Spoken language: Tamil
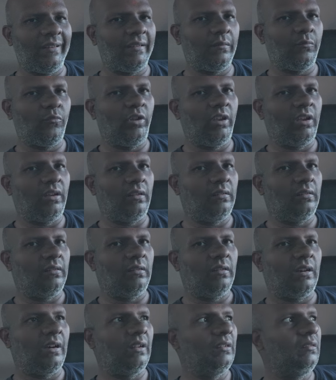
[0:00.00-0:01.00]
பேச முடியாது
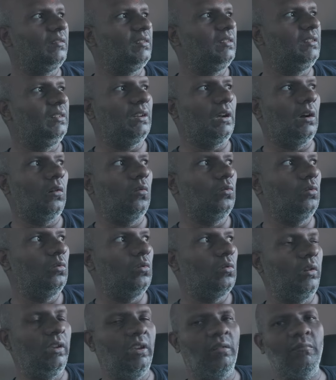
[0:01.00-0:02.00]
அது வந்து அவுட்
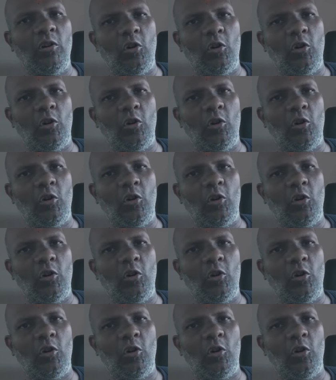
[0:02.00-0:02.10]
கோயிங்